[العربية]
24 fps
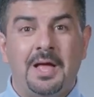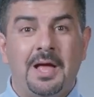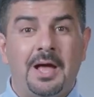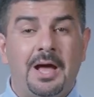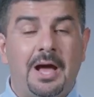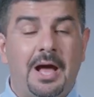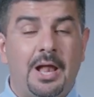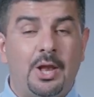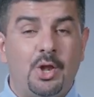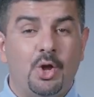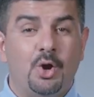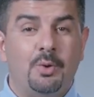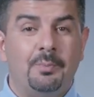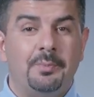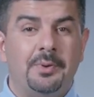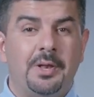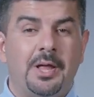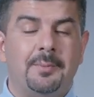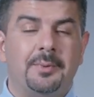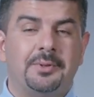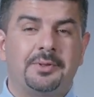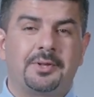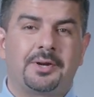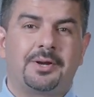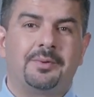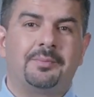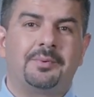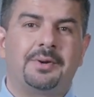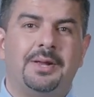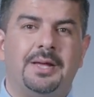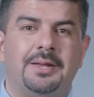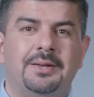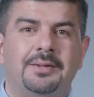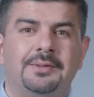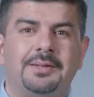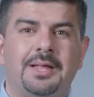هاليوم بنعمه الرب
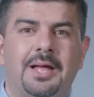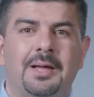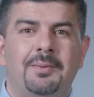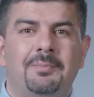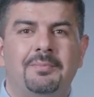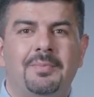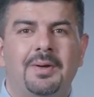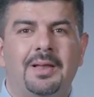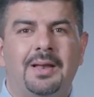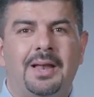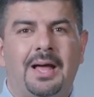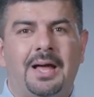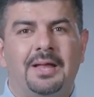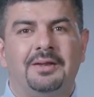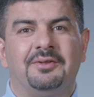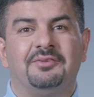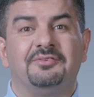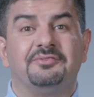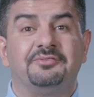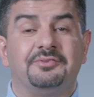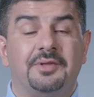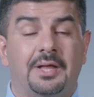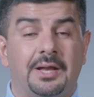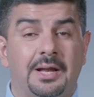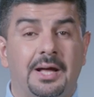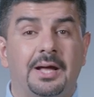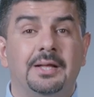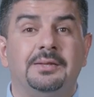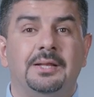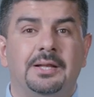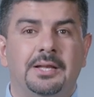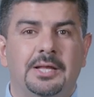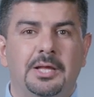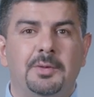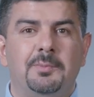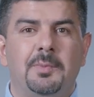راح نتامل عن صلاه
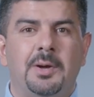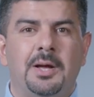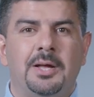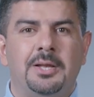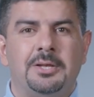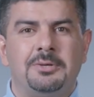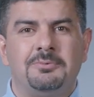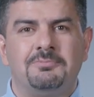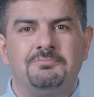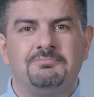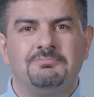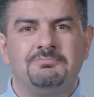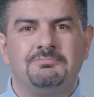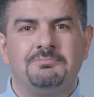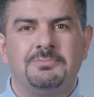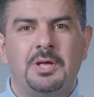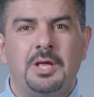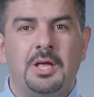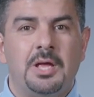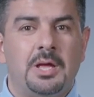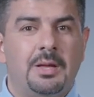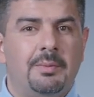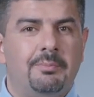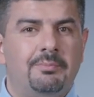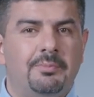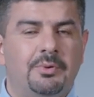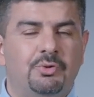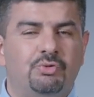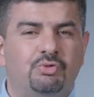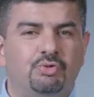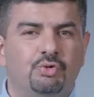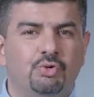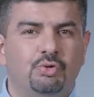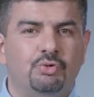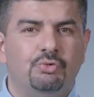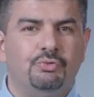الايمان
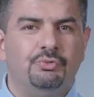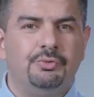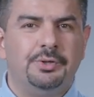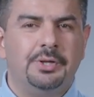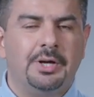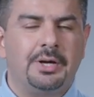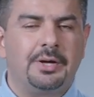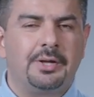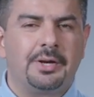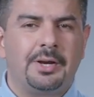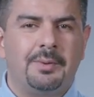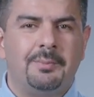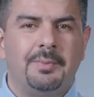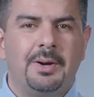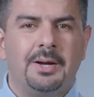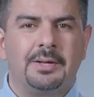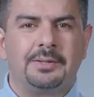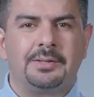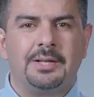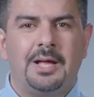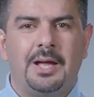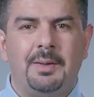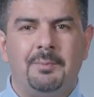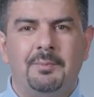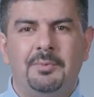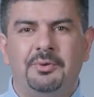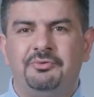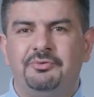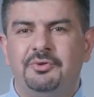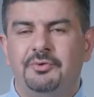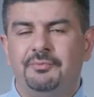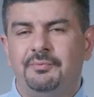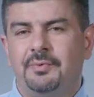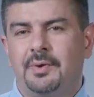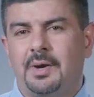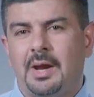بنشوف نقرا مقطع من
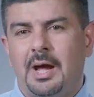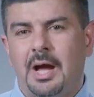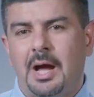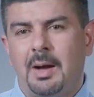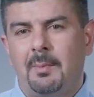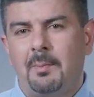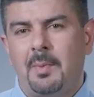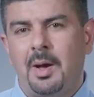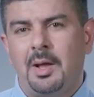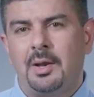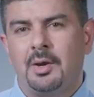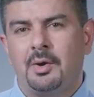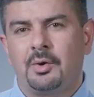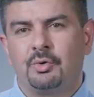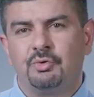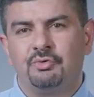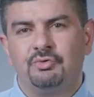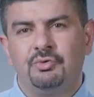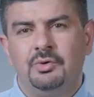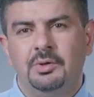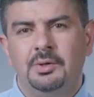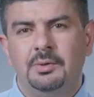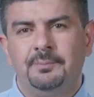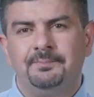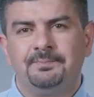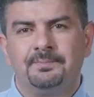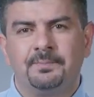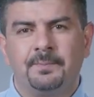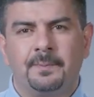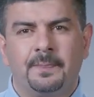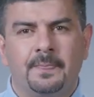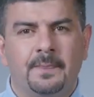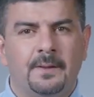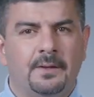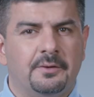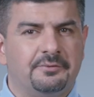سفر اعمال الرسل
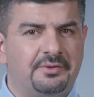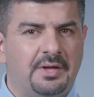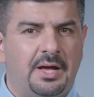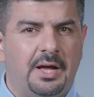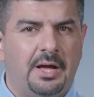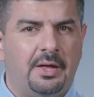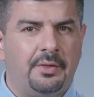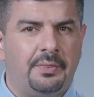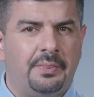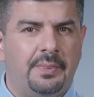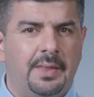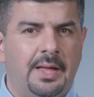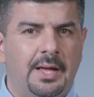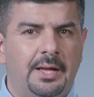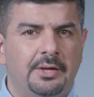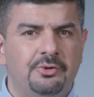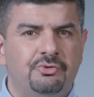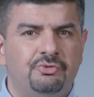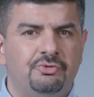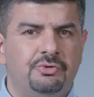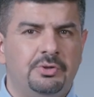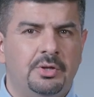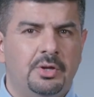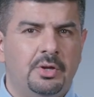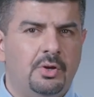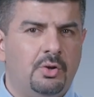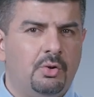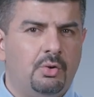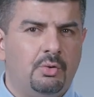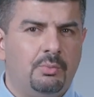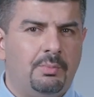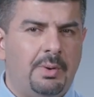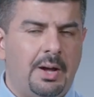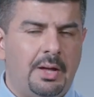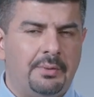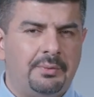اصحاح 12
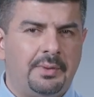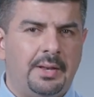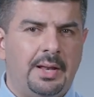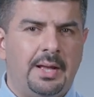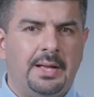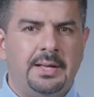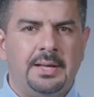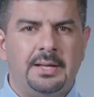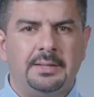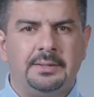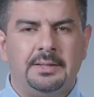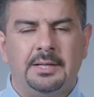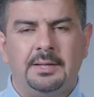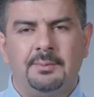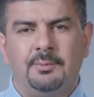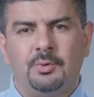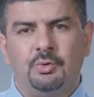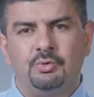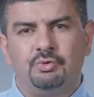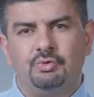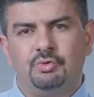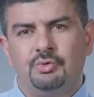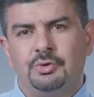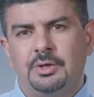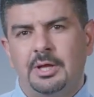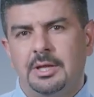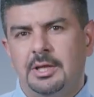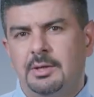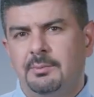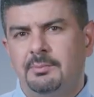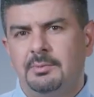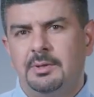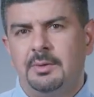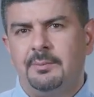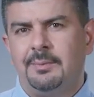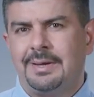وبعض الآيات اللي موجودة
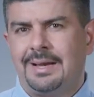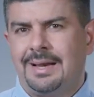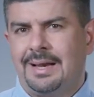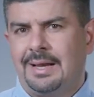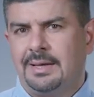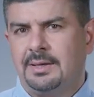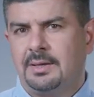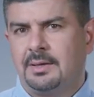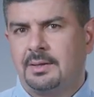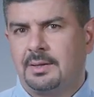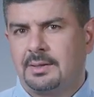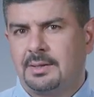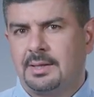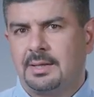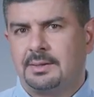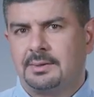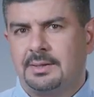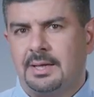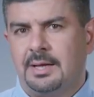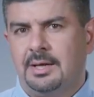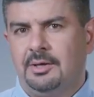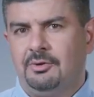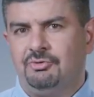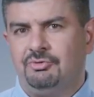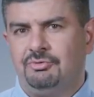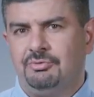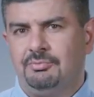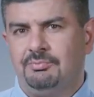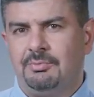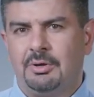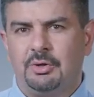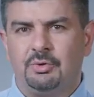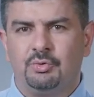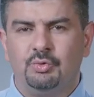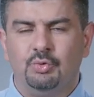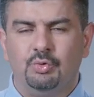نبدي من العدد 13
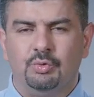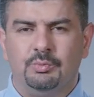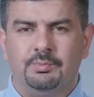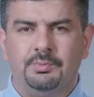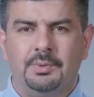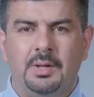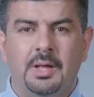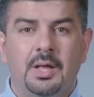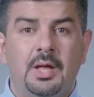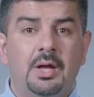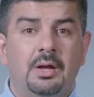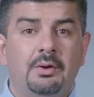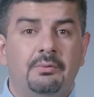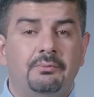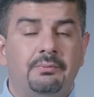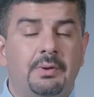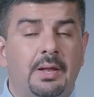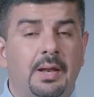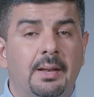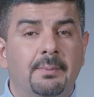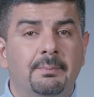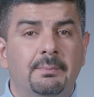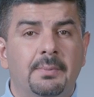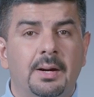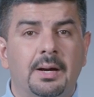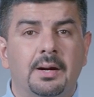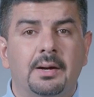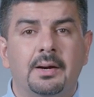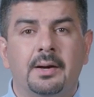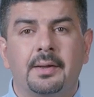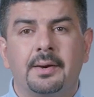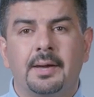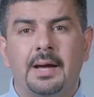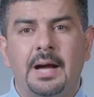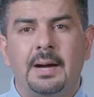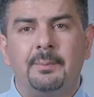مكتوب فلما
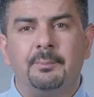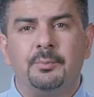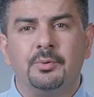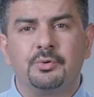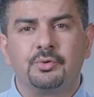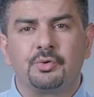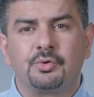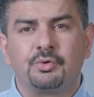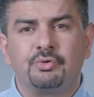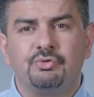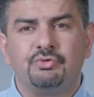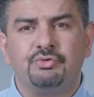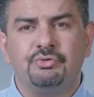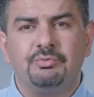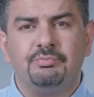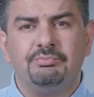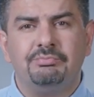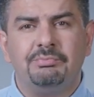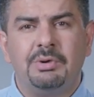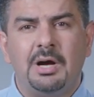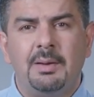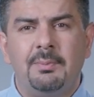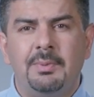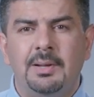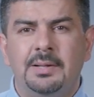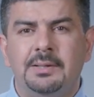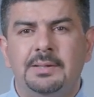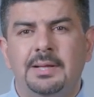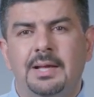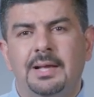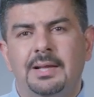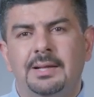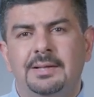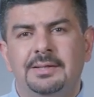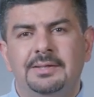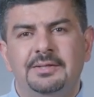قرأ بطرس باب
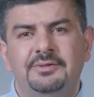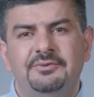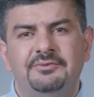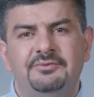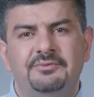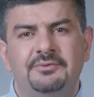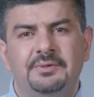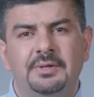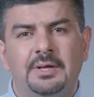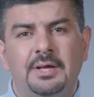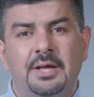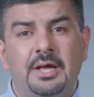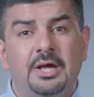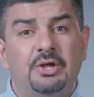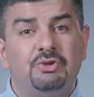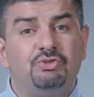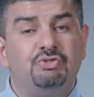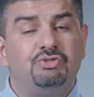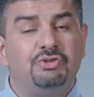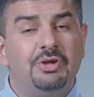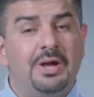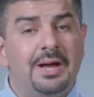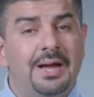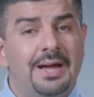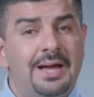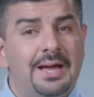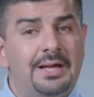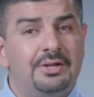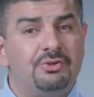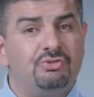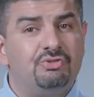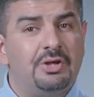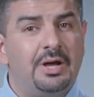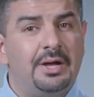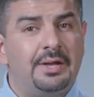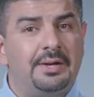الدهليز جاءت
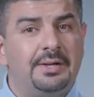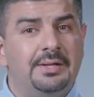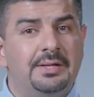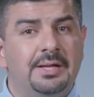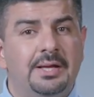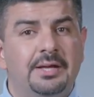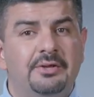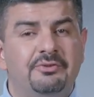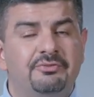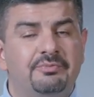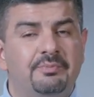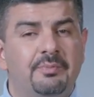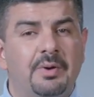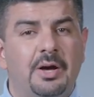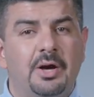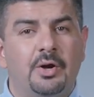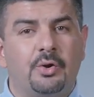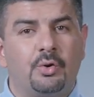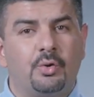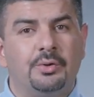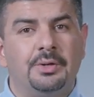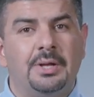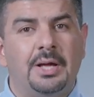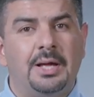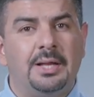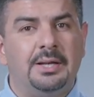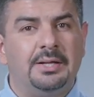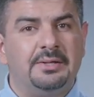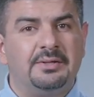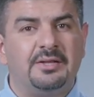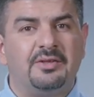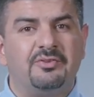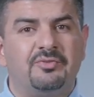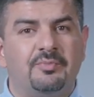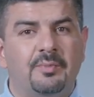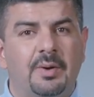جارية اسمها رودا
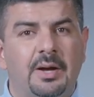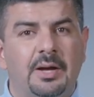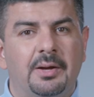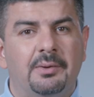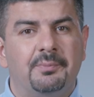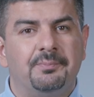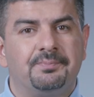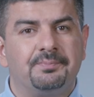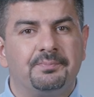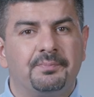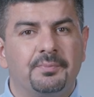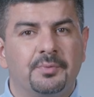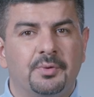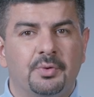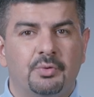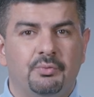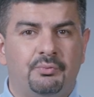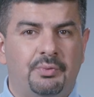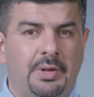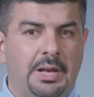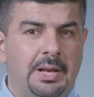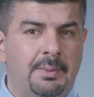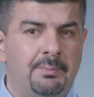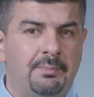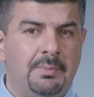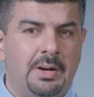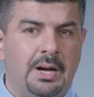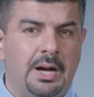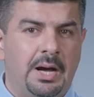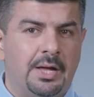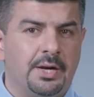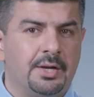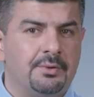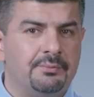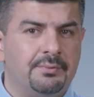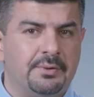لتسمع فلما
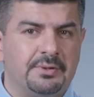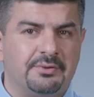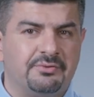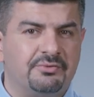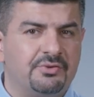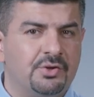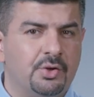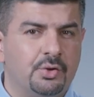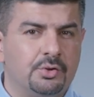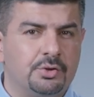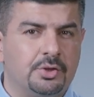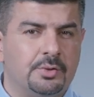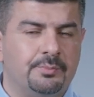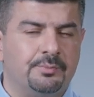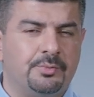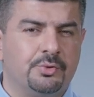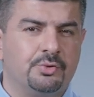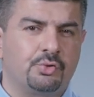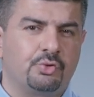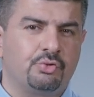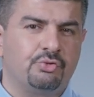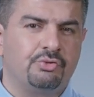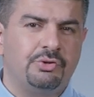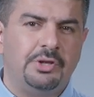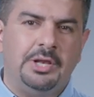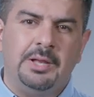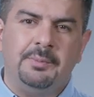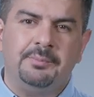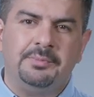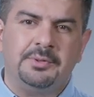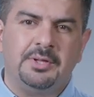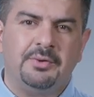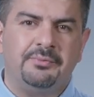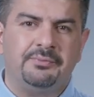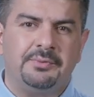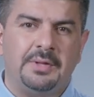عرفت صوت بطرس لم
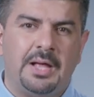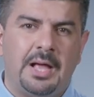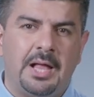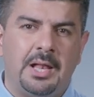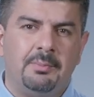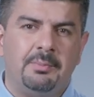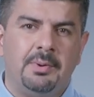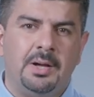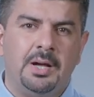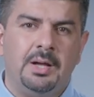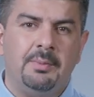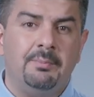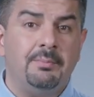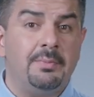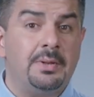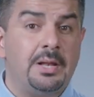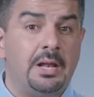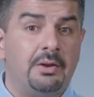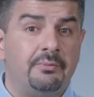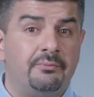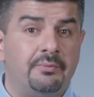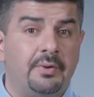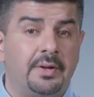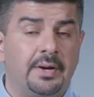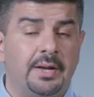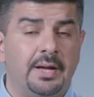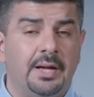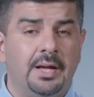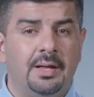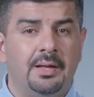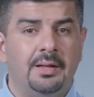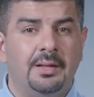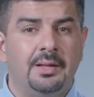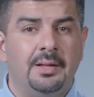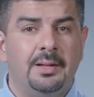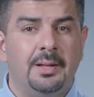تفتح الباب من
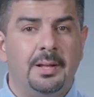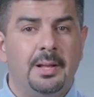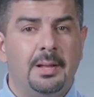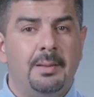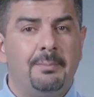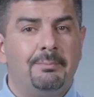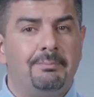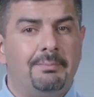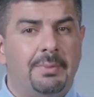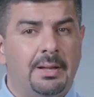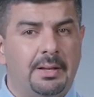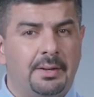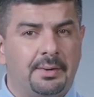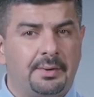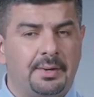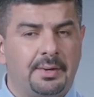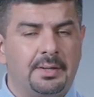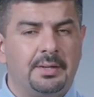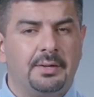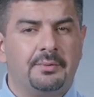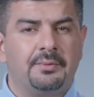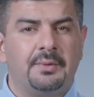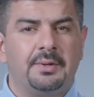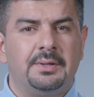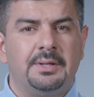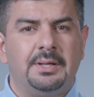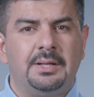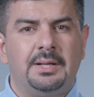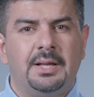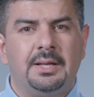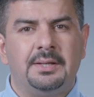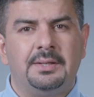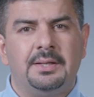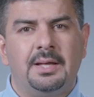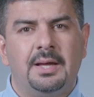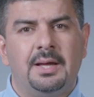الفرح بل ركضت إلى
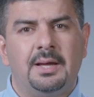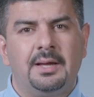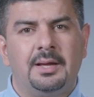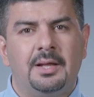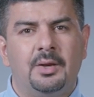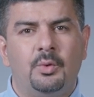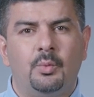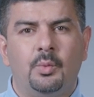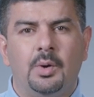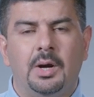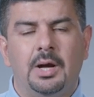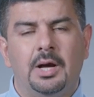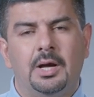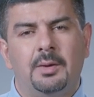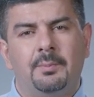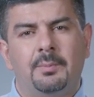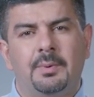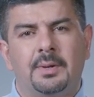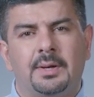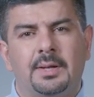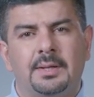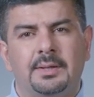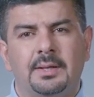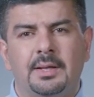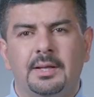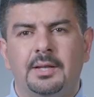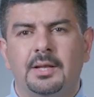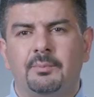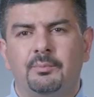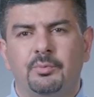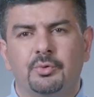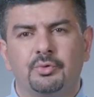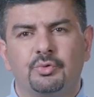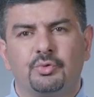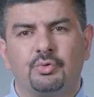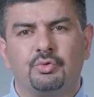الداخل وأخبرت أن
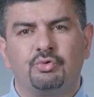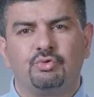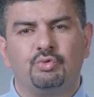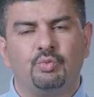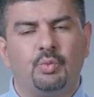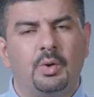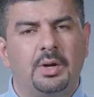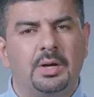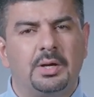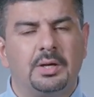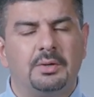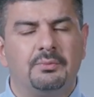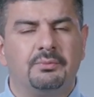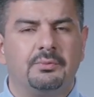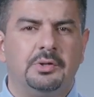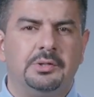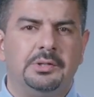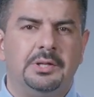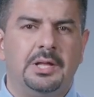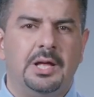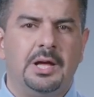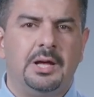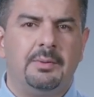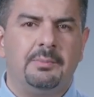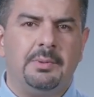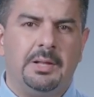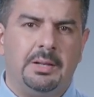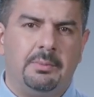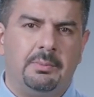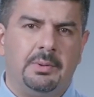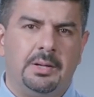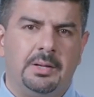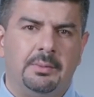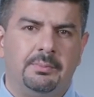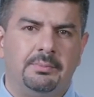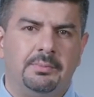بطرس واقف قدام
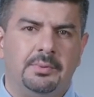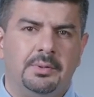الباب